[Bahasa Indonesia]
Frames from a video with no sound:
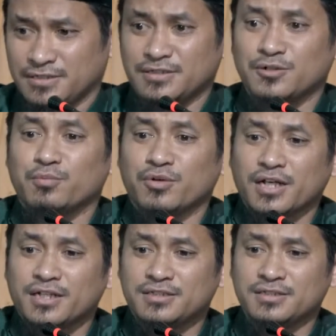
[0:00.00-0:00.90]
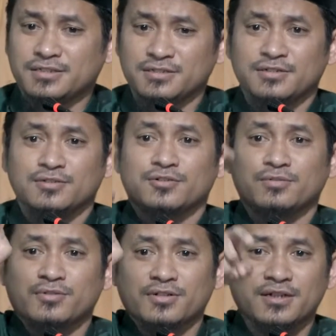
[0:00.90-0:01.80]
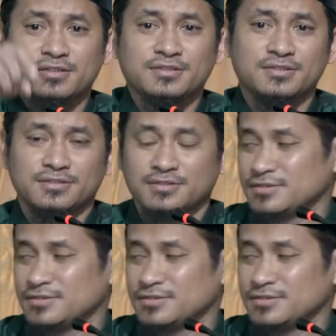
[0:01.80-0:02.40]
Ini ngomong lagi, ngomong lagi.